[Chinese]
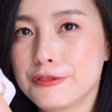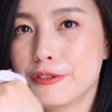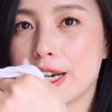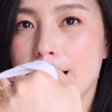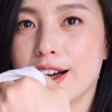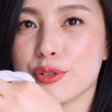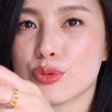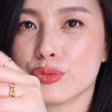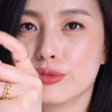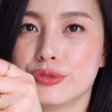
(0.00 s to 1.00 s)
肤感很
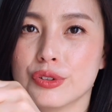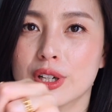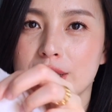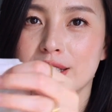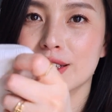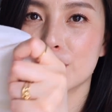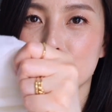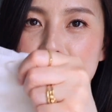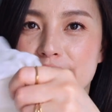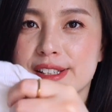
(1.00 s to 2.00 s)
舒服，但是
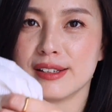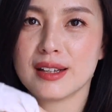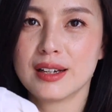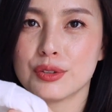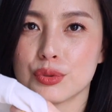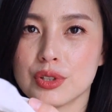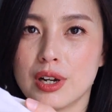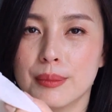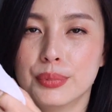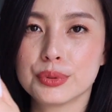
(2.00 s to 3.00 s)
什么型啊，就是
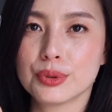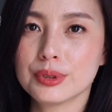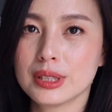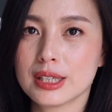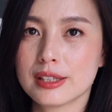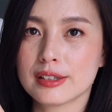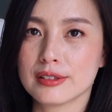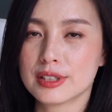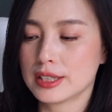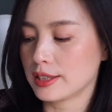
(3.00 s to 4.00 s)
很普通的一个
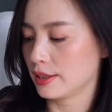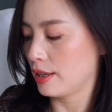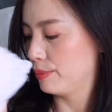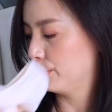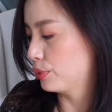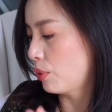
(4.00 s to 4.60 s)
型，这件很普